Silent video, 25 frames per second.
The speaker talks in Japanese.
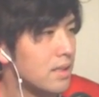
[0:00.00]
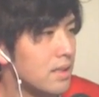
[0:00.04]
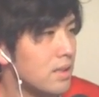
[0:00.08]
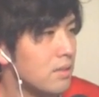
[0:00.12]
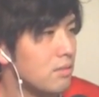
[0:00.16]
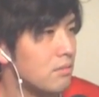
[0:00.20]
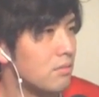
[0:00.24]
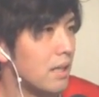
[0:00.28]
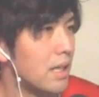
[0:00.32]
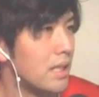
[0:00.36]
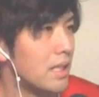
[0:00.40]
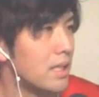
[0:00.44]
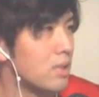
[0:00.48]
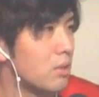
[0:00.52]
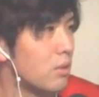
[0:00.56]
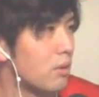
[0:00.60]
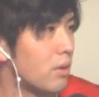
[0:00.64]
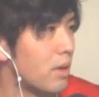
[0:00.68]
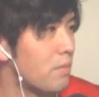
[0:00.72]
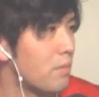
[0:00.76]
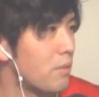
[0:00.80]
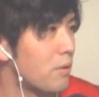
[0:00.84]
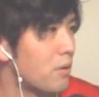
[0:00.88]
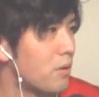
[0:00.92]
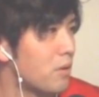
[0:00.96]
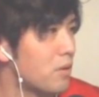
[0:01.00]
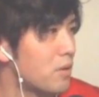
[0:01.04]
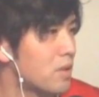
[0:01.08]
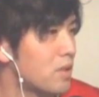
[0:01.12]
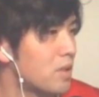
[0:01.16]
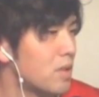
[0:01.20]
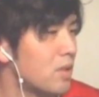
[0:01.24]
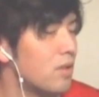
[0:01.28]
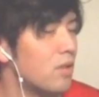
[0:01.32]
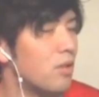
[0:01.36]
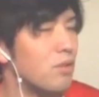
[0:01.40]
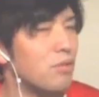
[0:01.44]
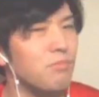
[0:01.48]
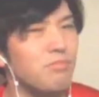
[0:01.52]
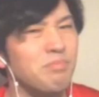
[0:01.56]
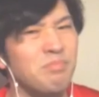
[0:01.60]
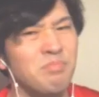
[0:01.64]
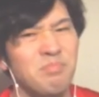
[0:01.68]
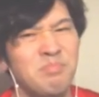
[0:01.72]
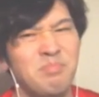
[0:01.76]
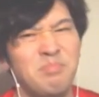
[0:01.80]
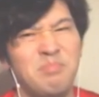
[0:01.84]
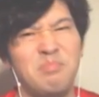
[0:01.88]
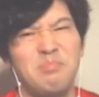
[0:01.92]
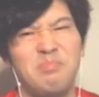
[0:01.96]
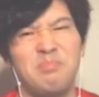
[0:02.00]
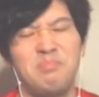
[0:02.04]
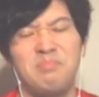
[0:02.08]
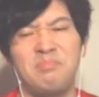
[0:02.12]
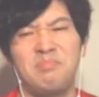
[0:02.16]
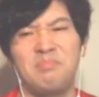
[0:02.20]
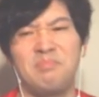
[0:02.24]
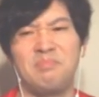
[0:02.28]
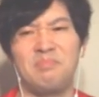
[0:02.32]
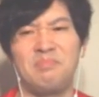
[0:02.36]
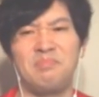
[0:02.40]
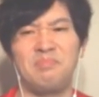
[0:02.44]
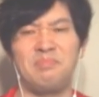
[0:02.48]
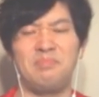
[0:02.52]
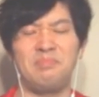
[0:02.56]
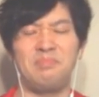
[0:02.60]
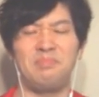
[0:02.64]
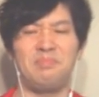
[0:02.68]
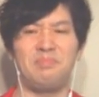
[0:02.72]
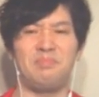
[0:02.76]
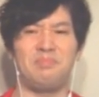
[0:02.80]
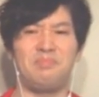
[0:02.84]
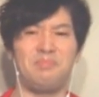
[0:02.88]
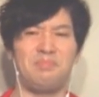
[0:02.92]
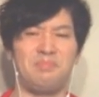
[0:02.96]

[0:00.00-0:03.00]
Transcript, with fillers: うわそれブロックすんのうーん守